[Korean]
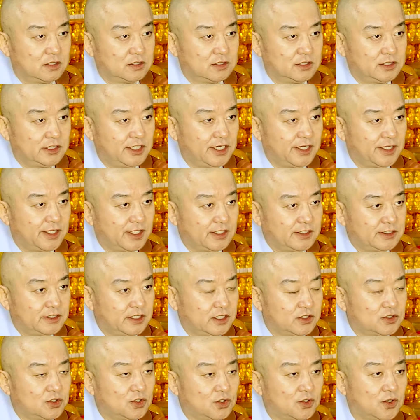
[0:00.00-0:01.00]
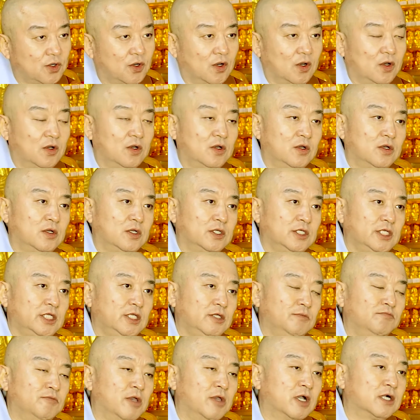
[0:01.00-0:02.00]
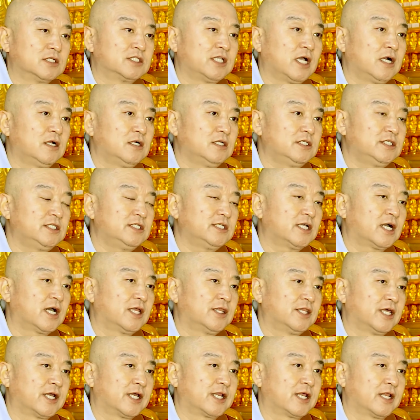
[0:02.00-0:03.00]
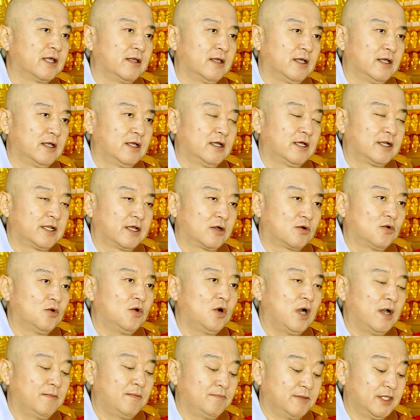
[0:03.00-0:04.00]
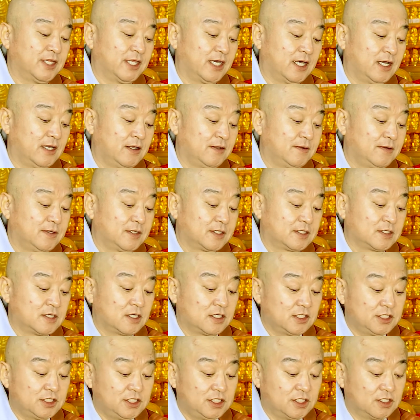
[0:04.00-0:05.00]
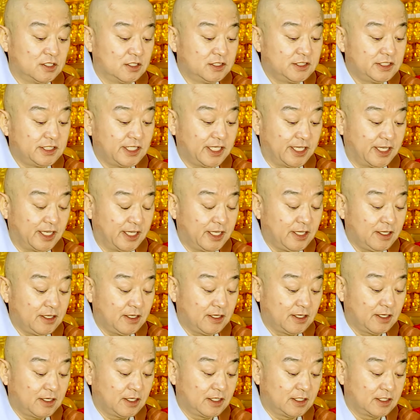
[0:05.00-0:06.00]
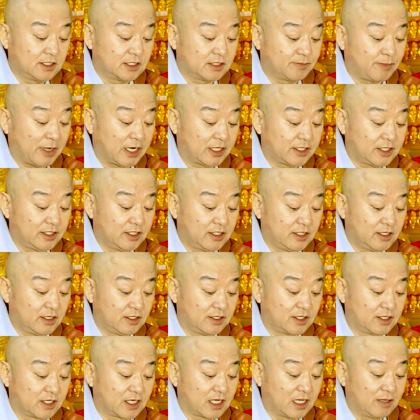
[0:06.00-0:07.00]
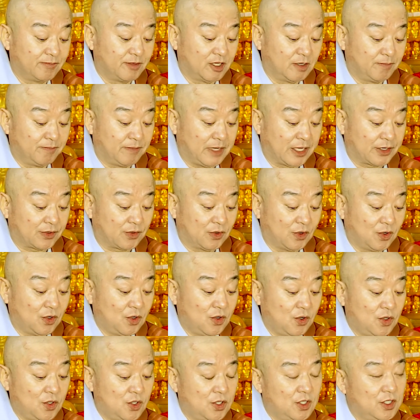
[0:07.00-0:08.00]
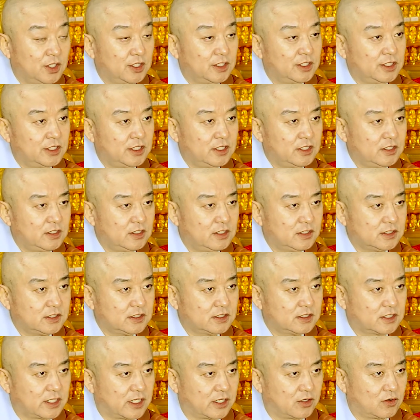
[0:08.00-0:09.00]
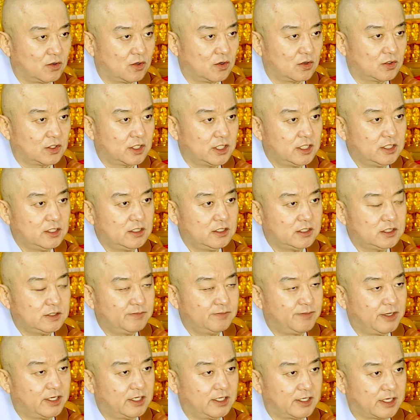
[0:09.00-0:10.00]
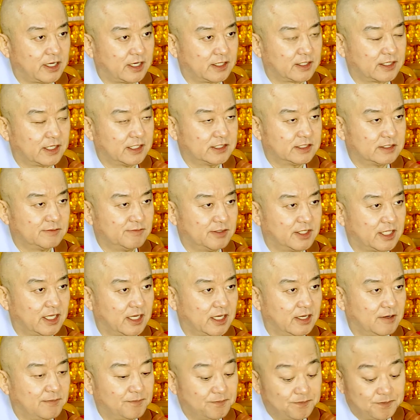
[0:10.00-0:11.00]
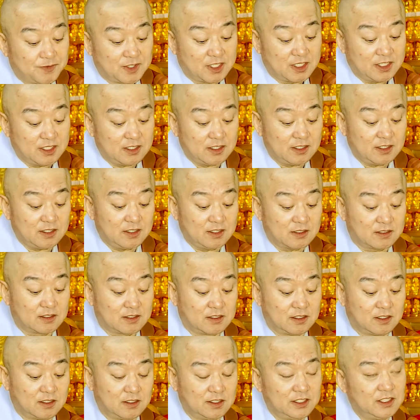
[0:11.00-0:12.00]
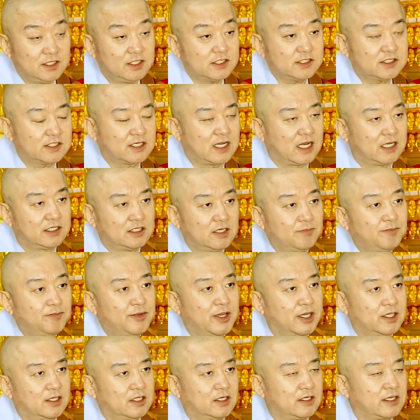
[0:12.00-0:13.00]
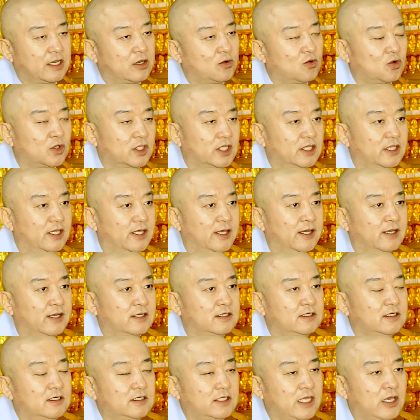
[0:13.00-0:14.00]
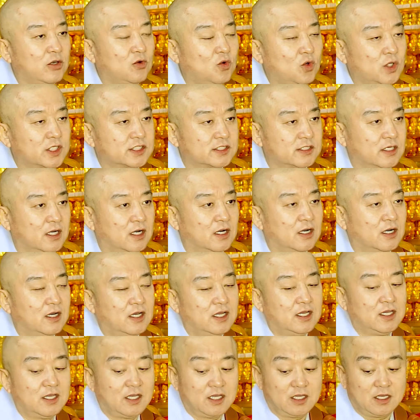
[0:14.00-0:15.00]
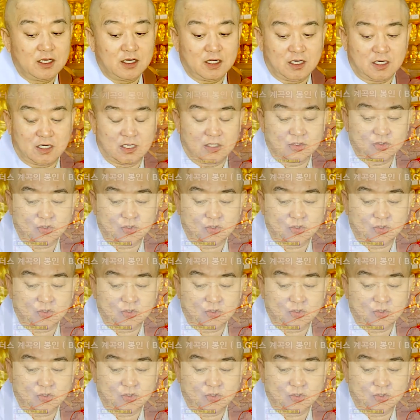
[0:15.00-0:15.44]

세계 최초로 이 명상을 시작한 나라라고 합니다. 그것이 언제 이제 발견이 되었는가 하면 바로 인더스 계곡, 인더스 밸리라는 게 있습니다. 그 인더스강 옆에 있는 계곡인데 그 계곡에서 어,